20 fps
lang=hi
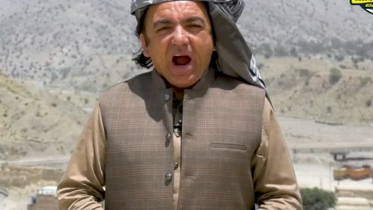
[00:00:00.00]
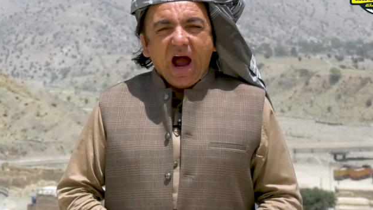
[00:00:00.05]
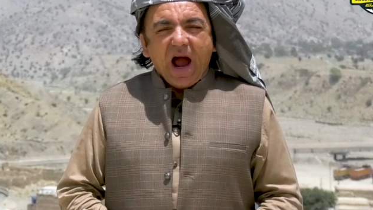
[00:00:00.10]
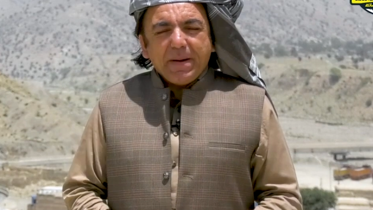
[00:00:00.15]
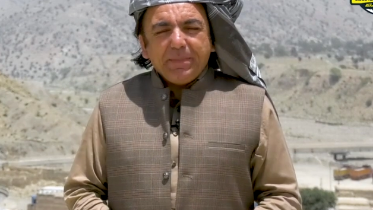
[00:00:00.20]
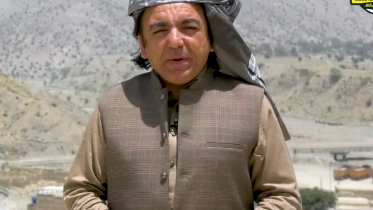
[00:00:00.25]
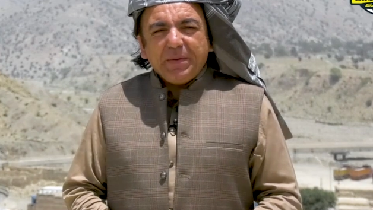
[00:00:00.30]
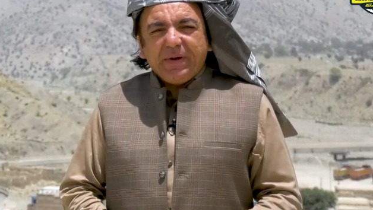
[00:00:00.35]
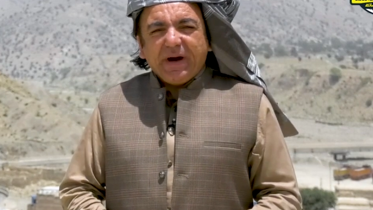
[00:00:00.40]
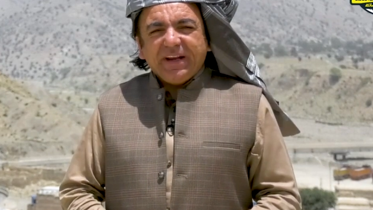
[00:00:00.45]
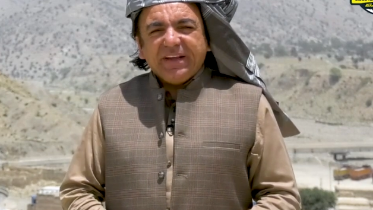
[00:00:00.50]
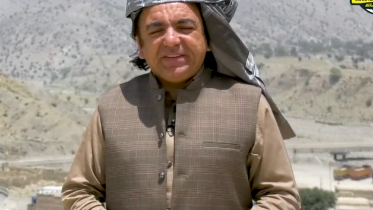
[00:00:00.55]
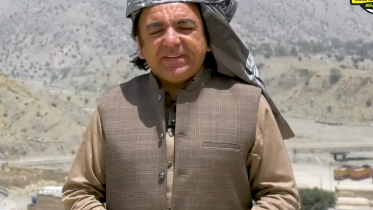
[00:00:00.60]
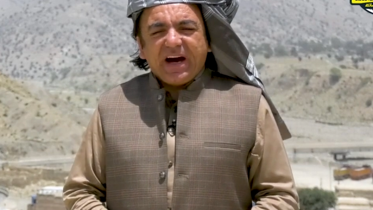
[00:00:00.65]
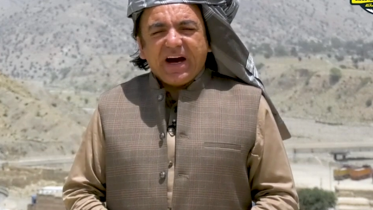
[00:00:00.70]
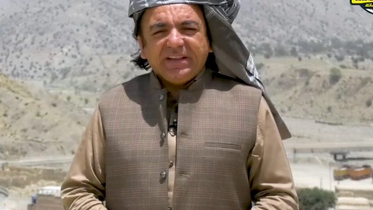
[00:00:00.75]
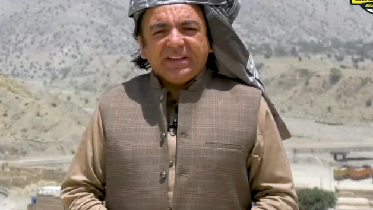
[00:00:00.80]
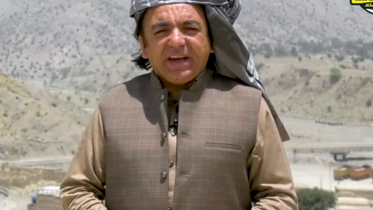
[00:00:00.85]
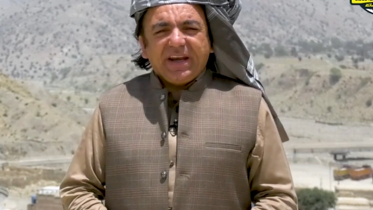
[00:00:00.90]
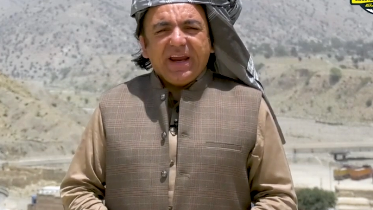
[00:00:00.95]
आप हमारे
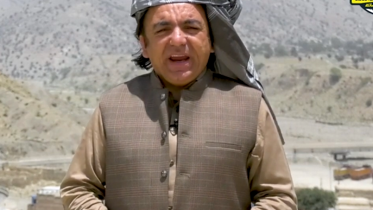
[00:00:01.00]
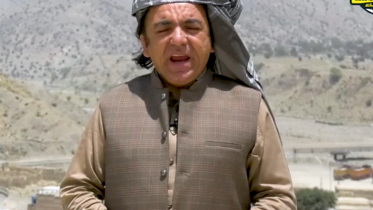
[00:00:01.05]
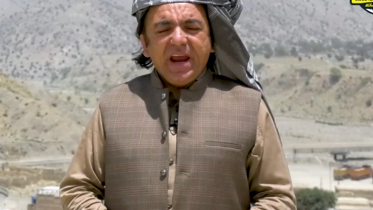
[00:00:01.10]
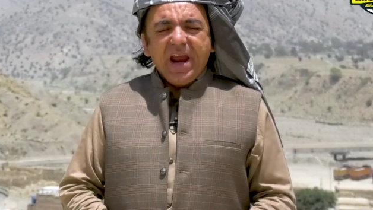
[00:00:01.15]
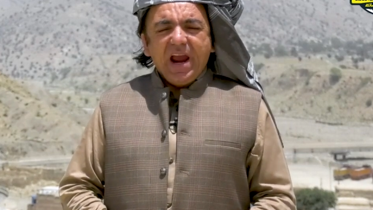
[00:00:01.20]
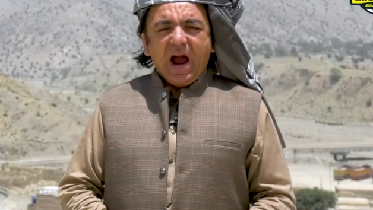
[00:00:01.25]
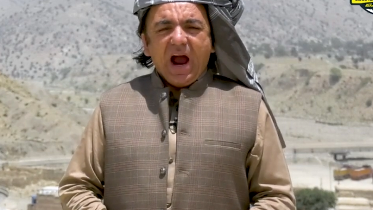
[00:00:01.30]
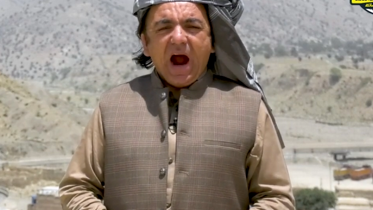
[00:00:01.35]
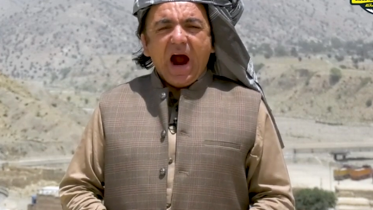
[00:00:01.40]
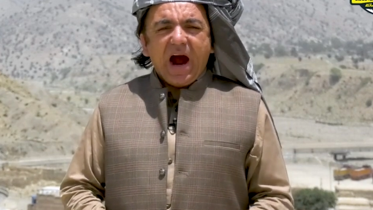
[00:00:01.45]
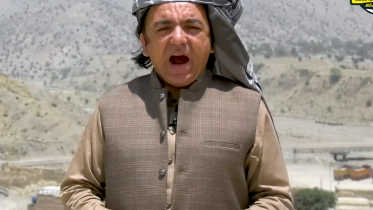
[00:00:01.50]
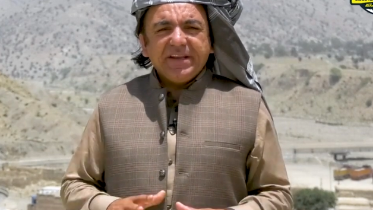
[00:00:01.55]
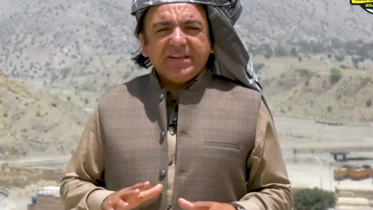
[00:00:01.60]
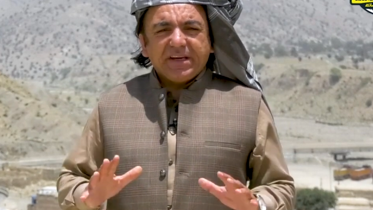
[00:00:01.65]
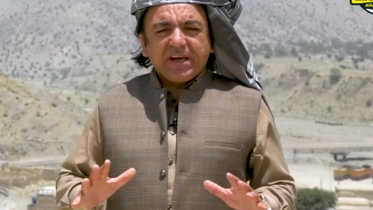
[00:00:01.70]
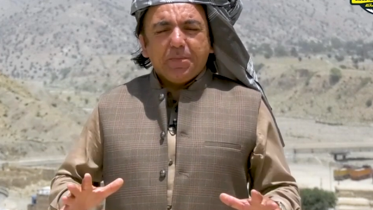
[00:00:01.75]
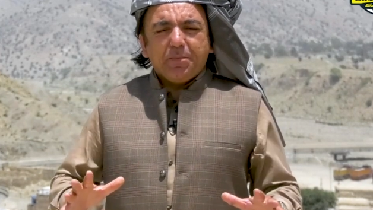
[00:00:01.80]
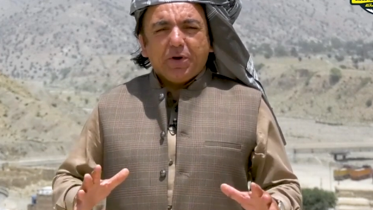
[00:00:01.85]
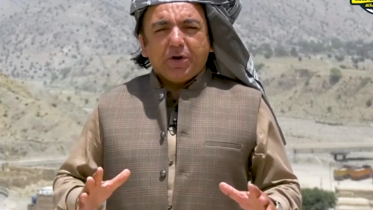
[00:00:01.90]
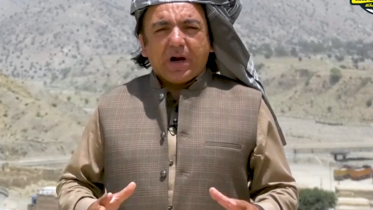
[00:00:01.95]
साथ रहें आज
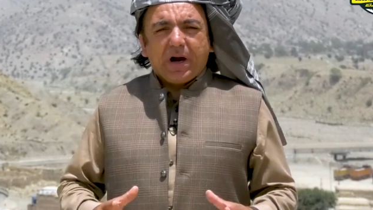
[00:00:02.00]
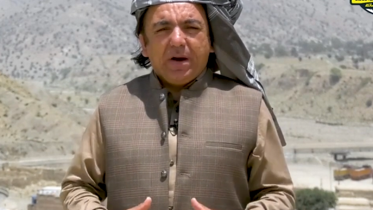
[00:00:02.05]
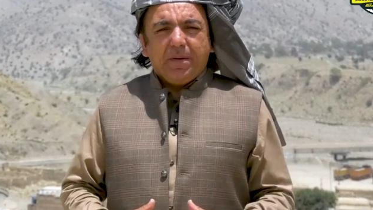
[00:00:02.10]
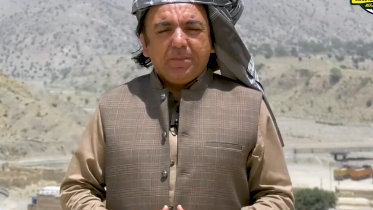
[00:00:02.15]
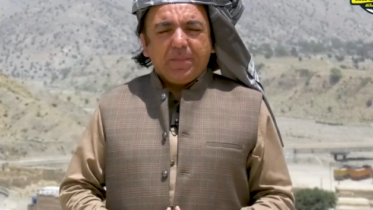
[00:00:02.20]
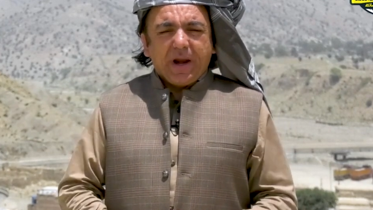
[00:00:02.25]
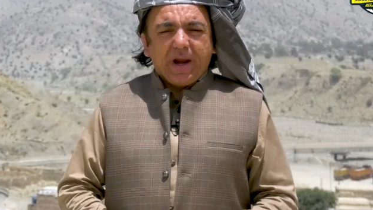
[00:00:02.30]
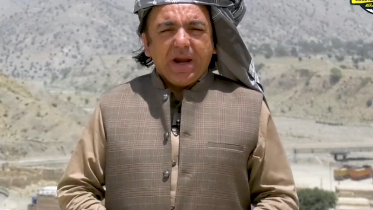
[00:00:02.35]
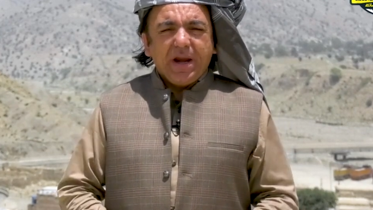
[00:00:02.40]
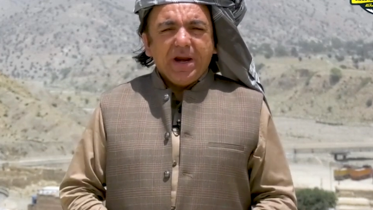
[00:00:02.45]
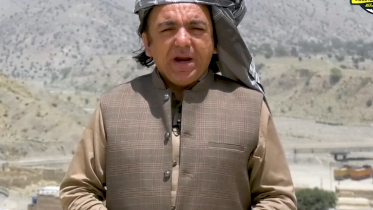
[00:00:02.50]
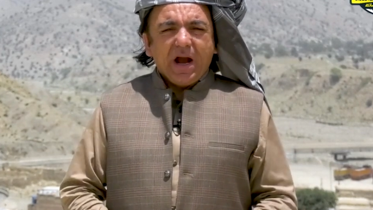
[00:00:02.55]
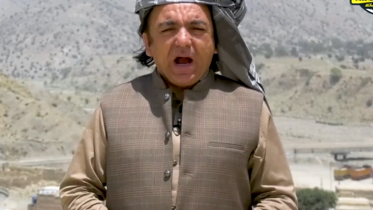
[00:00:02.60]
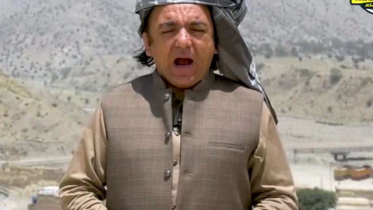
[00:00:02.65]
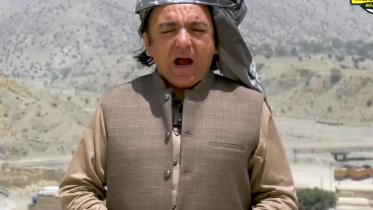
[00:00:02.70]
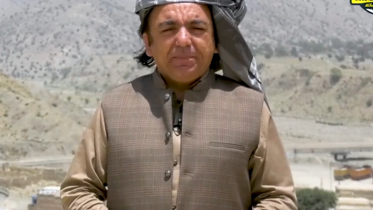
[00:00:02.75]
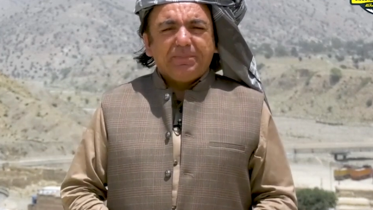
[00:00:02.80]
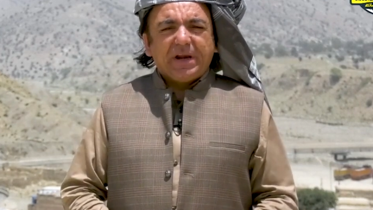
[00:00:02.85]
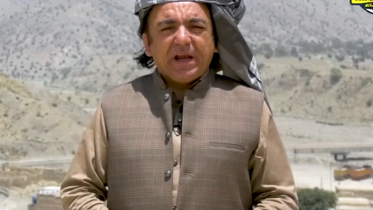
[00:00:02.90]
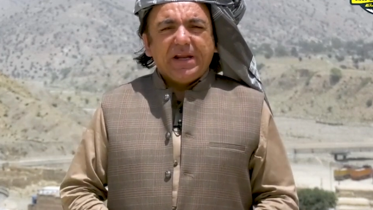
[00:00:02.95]
के प्रोग्राम में
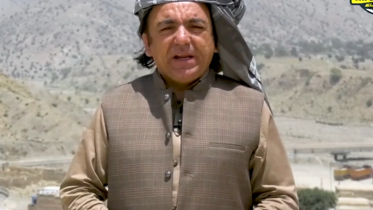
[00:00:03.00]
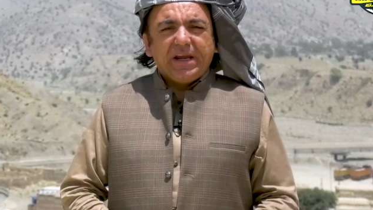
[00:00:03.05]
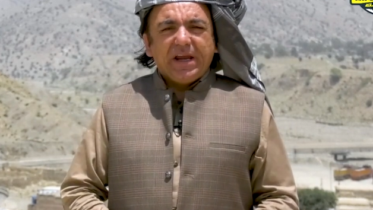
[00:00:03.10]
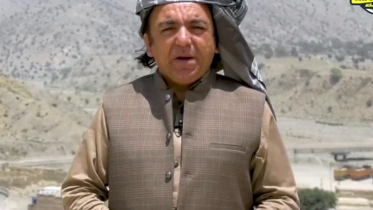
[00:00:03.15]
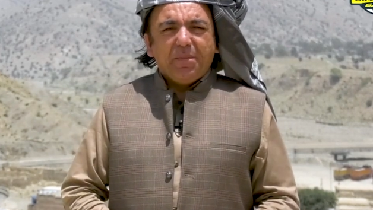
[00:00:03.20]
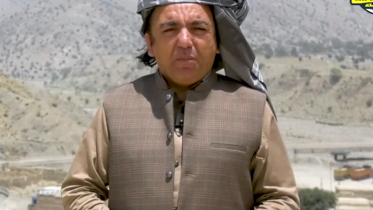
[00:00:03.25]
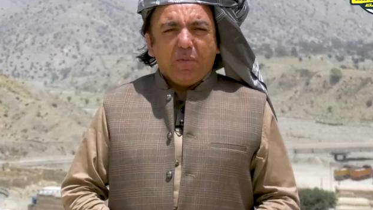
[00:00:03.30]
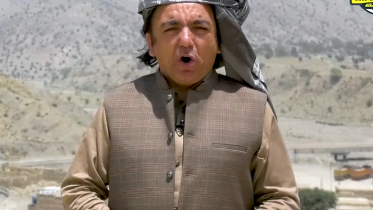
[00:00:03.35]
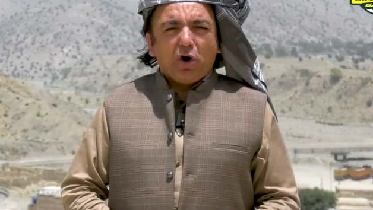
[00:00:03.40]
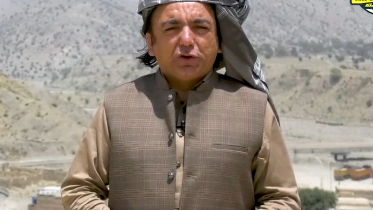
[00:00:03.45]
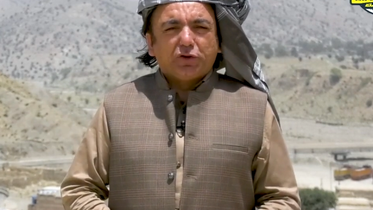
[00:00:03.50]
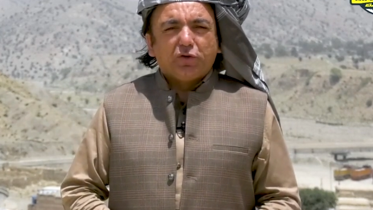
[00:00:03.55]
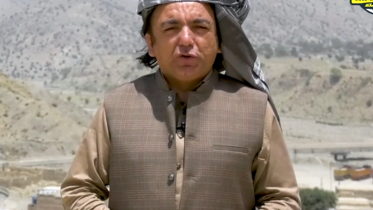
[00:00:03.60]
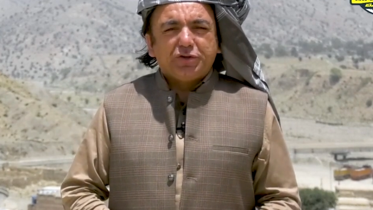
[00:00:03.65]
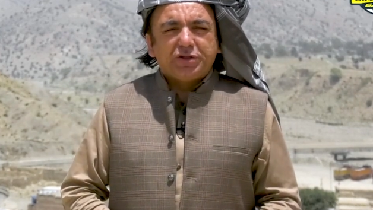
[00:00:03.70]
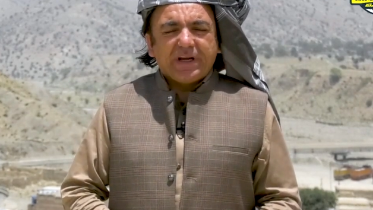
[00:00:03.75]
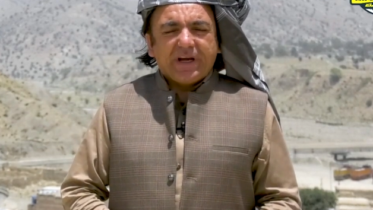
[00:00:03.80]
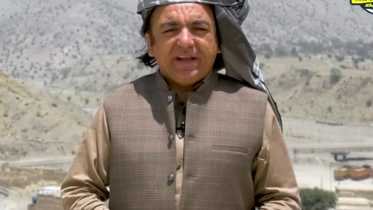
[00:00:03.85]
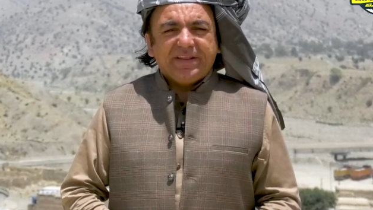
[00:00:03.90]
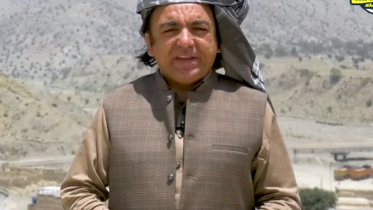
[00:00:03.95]
आपके लिए बहुत
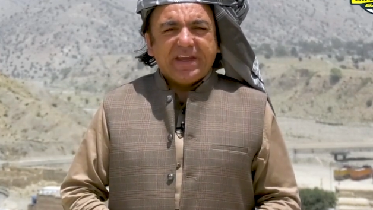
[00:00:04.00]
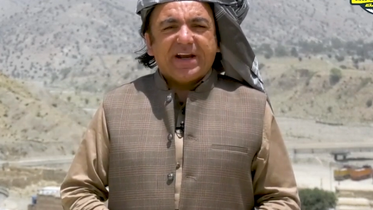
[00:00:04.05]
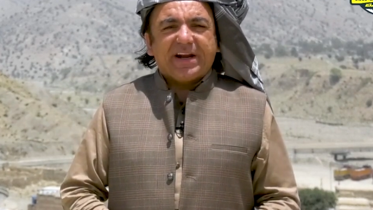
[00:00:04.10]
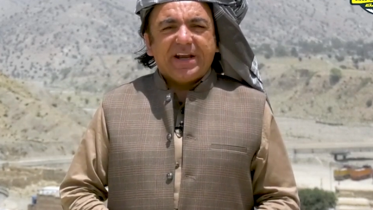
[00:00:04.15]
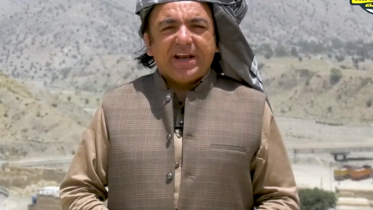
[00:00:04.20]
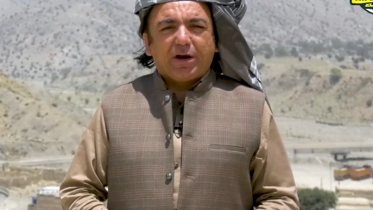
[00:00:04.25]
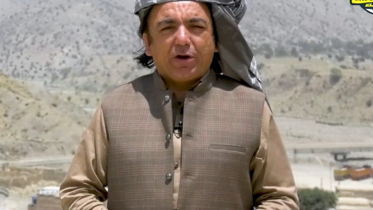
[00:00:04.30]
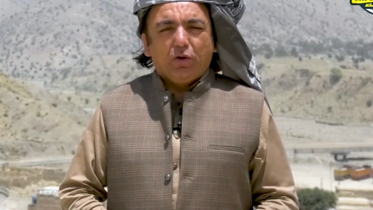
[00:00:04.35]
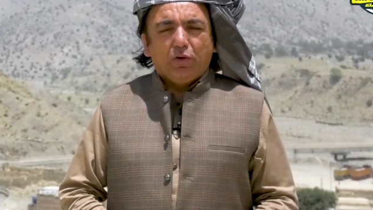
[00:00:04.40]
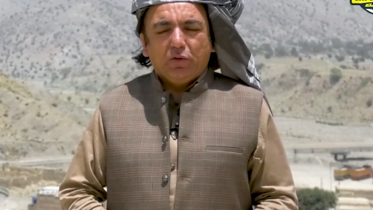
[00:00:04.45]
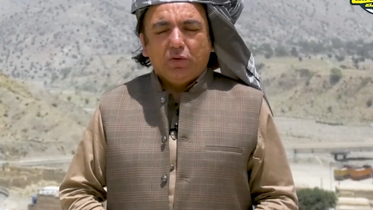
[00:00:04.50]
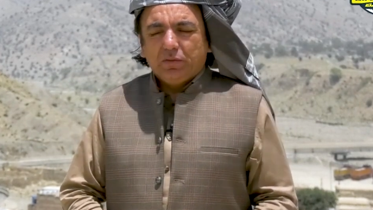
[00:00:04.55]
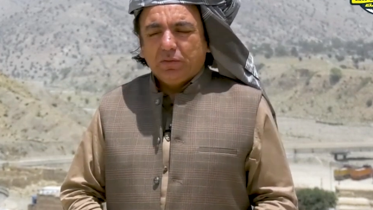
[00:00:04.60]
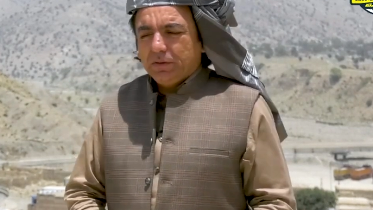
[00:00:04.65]
कुछ है देखने को